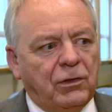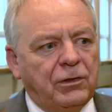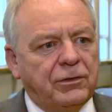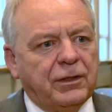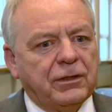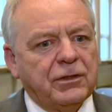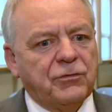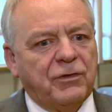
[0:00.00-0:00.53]
Ich
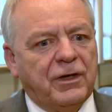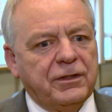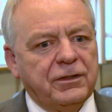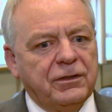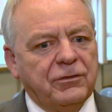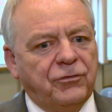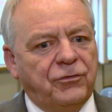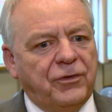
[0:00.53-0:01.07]
denke, das war
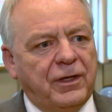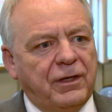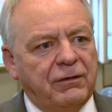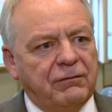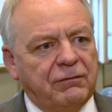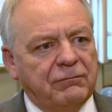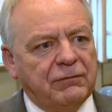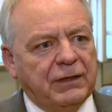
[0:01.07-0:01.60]
eine
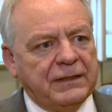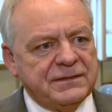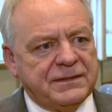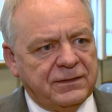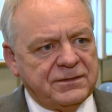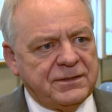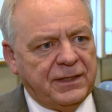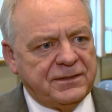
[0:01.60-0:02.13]
sehr ein
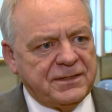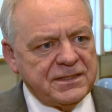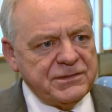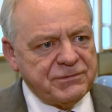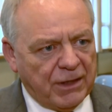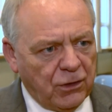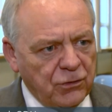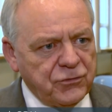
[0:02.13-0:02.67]
sehr
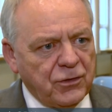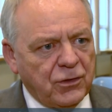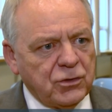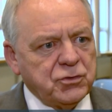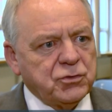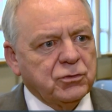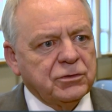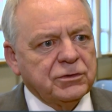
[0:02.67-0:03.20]
intensiver
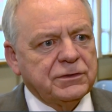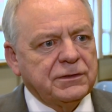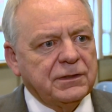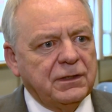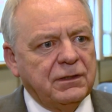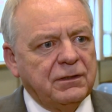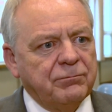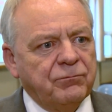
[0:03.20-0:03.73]
Austausch und
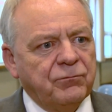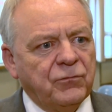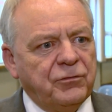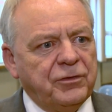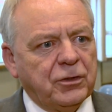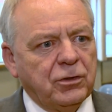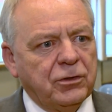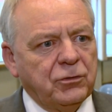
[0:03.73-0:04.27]
ähm,
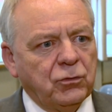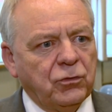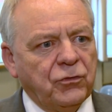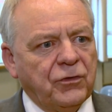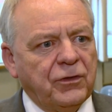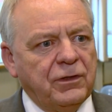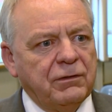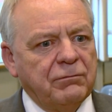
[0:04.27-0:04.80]
wir konnten
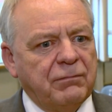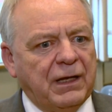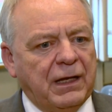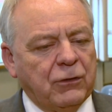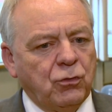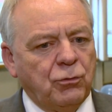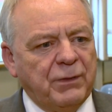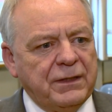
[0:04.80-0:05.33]
unsere
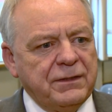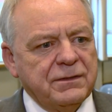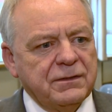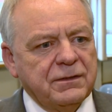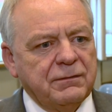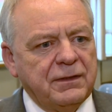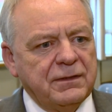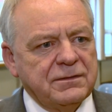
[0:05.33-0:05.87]

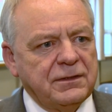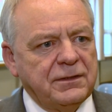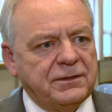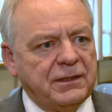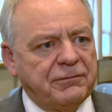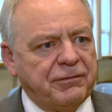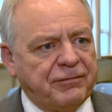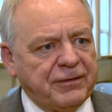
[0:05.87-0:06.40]
Argumente hinsichtlich
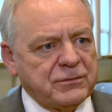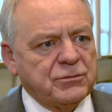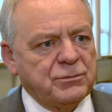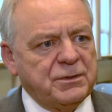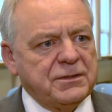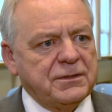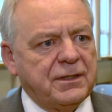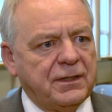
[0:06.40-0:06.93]
der
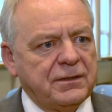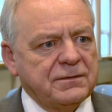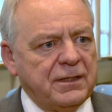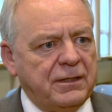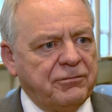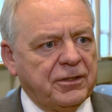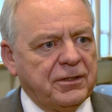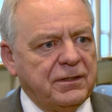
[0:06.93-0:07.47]
Verfassungsmäßigkeit des
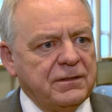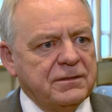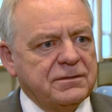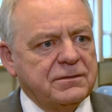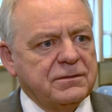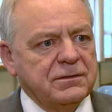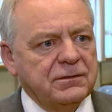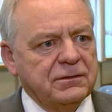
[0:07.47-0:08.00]

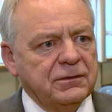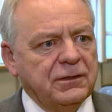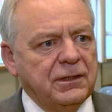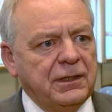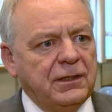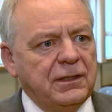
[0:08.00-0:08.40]
FAGs äh,